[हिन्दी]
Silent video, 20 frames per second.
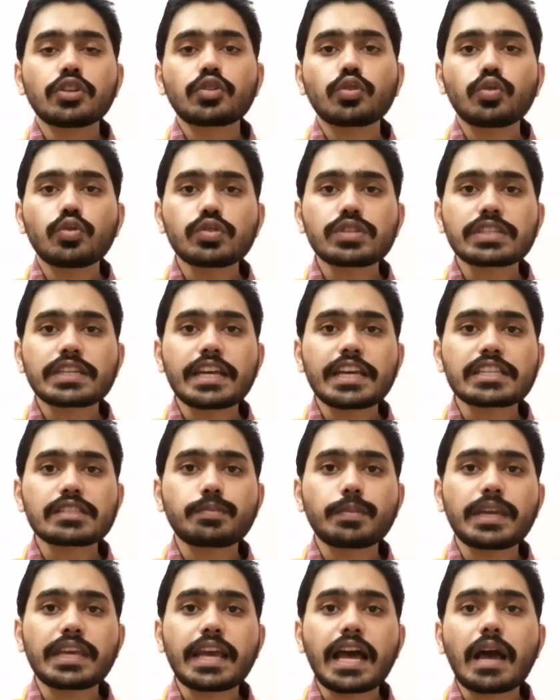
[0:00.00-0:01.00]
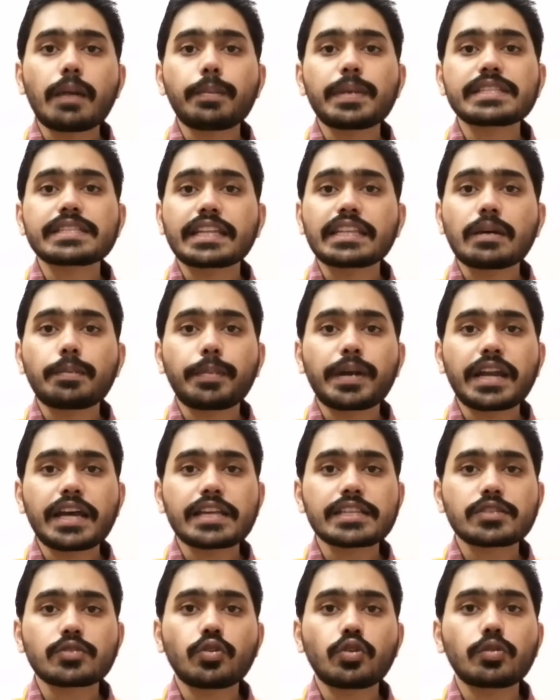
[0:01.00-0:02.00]
तो उस केस में यहां पे ज्यादा
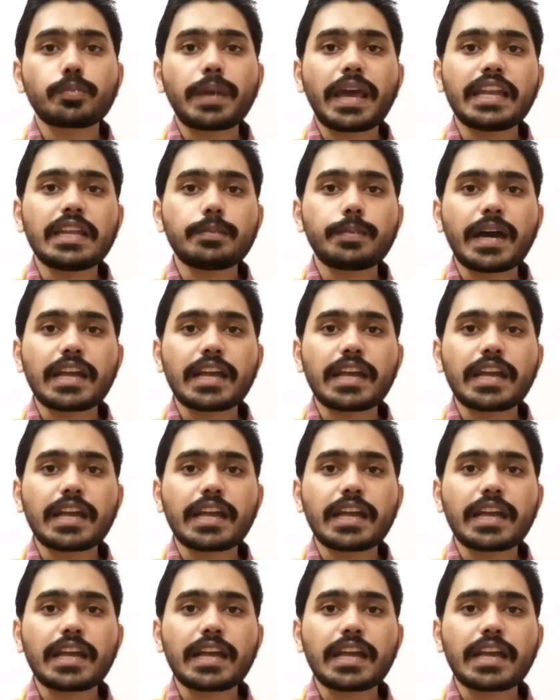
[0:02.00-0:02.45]
बड़ा स्कोर पहली